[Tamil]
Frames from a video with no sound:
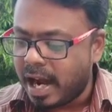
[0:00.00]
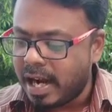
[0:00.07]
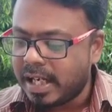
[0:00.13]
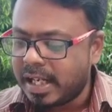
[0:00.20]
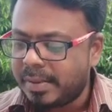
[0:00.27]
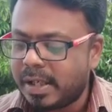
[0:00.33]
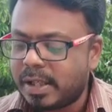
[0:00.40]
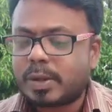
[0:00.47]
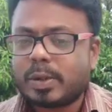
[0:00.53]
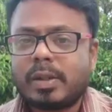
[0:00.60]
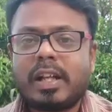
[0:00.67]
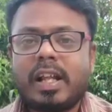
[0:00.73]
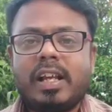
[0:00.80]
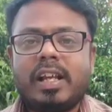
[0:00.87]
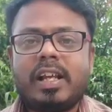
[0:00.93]
ஆண்டவரே
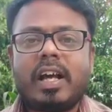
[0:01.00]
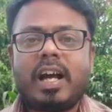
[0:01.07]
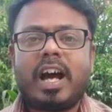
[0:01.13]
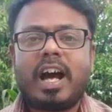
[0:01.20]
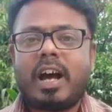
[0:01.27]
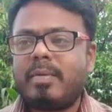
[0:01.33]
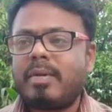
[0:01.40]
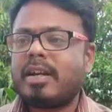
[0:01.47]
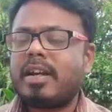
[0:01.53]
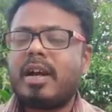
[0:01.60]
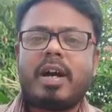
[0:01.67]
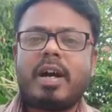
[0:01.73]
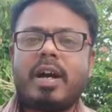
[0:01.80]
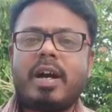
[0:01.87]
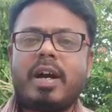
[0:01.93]
சொல்றாரு
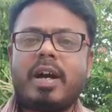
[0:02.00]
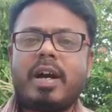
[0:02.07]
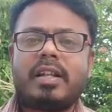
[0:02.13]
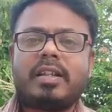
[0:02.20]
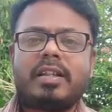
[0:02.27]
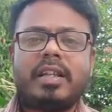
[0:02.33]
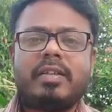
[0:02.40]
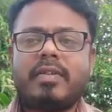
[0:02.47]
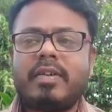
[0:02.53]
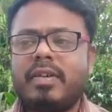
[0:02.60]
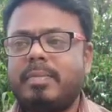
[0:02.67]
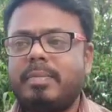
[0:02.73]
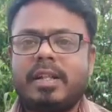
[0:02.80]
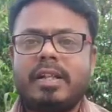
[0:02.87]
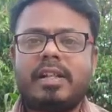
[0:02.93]
ஆபிரகாமின் குமாரத்து இவ
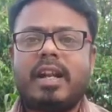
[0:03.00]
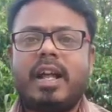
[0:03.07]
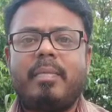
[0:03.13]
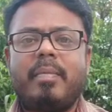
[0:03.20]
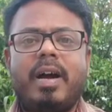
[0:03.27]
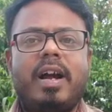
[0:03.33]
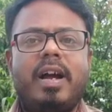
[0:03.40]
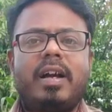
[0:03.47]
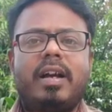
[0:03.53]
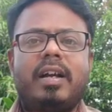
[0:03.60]
இப்படி இருக்கலாமா